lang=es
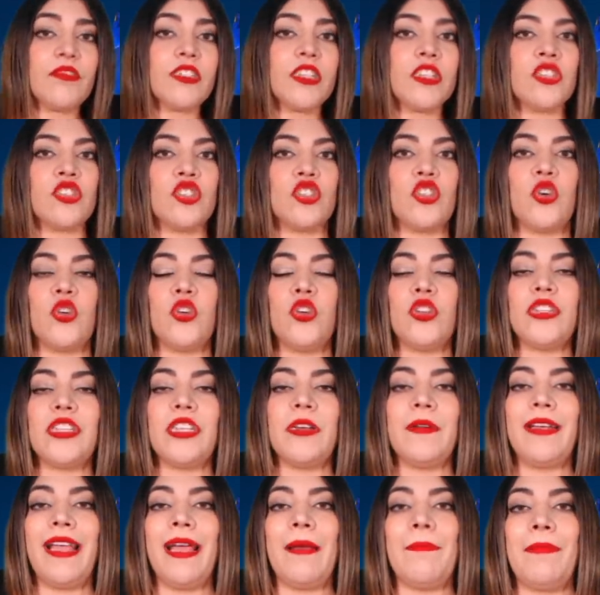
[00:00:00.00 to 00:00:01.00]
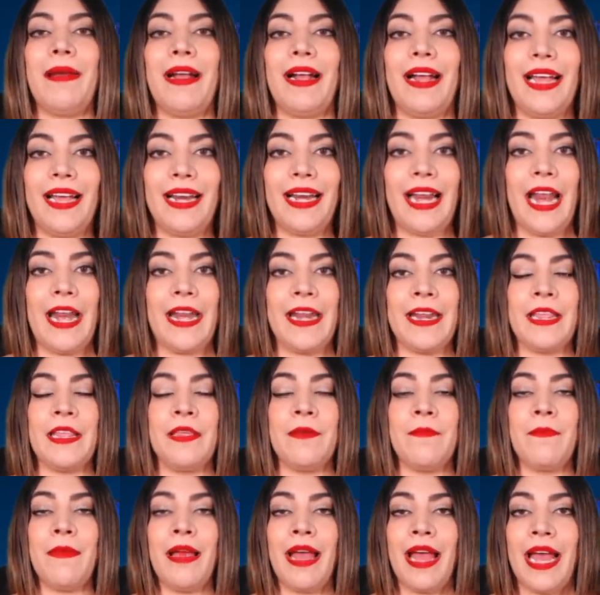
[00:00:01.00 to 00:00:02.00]
Yo no te voy a pagar ni
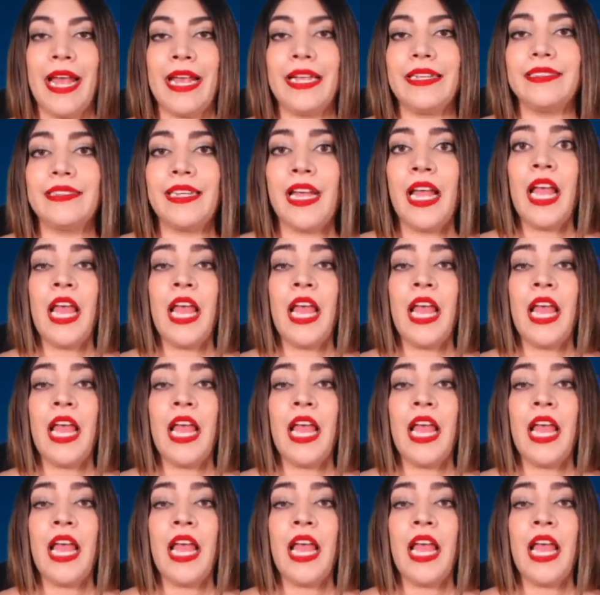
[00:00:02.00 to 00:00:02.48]
más.